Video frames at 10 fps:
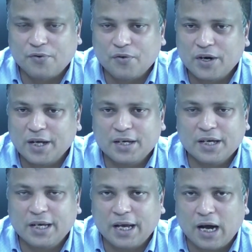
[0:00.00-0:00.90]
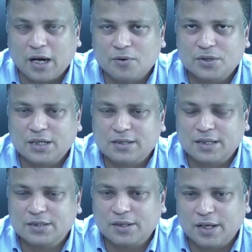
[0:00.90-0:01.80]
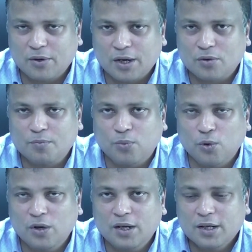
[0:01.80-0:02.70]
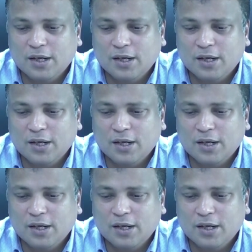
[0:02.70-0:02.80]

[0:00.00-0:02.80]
ফিফা র্যাঙ্কিংয়ে আগানোর চেষ্টা চিন্তা এগুলো একদম ভুল